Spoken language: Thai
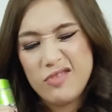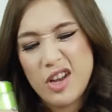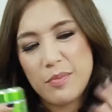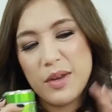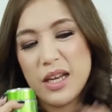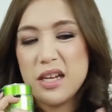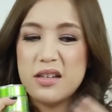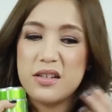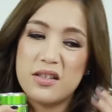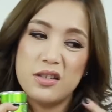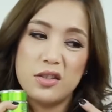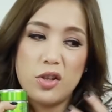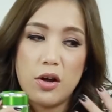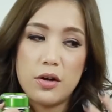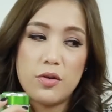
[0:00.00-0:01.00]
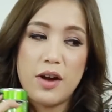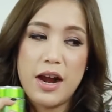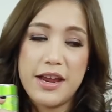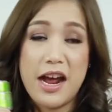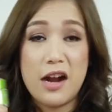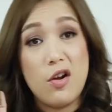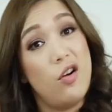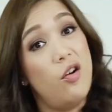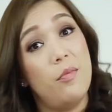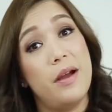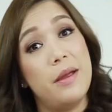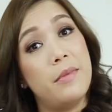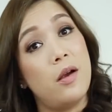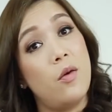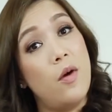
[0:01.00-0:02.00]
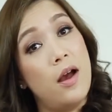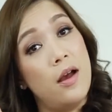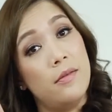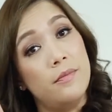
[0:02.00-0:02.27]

ยังไม่คิดจะซื้อต่อเท่าไหร่อยากลองของใหม่มากกว่า